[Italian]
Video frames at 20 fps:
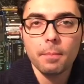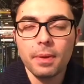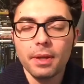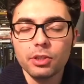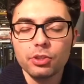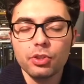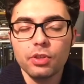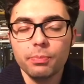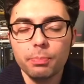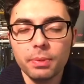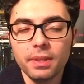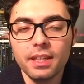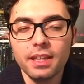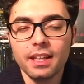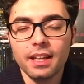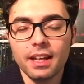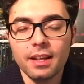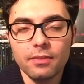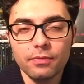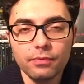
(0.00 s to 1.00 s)

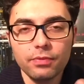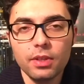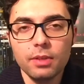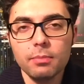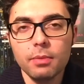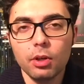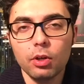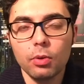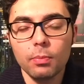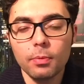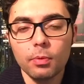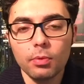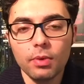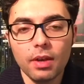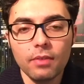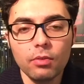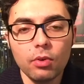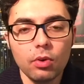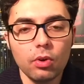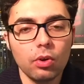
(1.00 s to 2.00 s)
Percepire il film come un
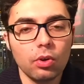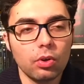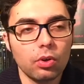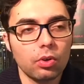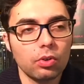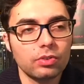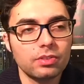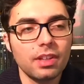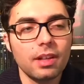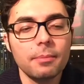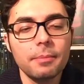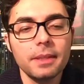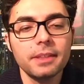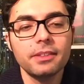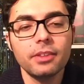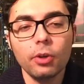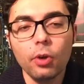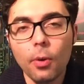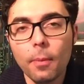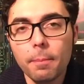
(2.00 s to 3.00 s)
lavoro
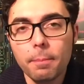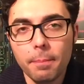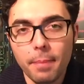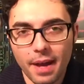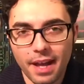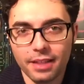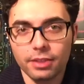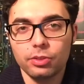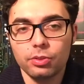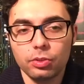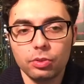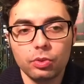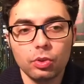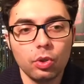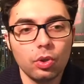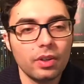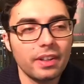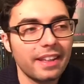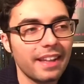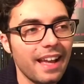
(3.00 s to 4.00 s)
talmente
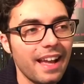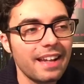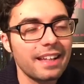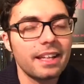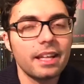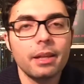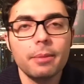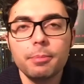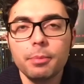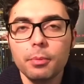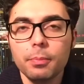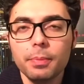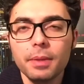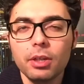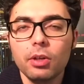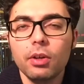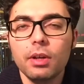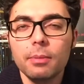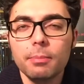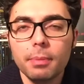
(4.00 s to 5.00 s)
compatto che anche le più
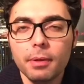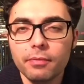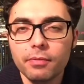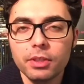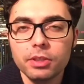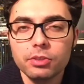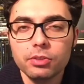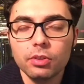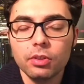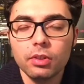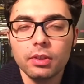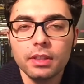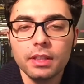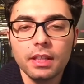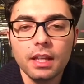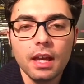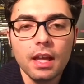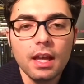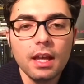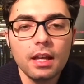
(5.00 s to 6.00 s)
piccole
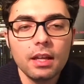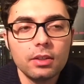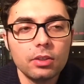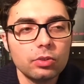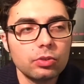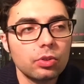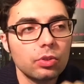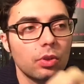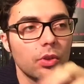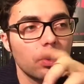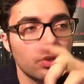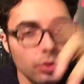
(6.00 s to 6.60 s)
imperfezioni eh, non sono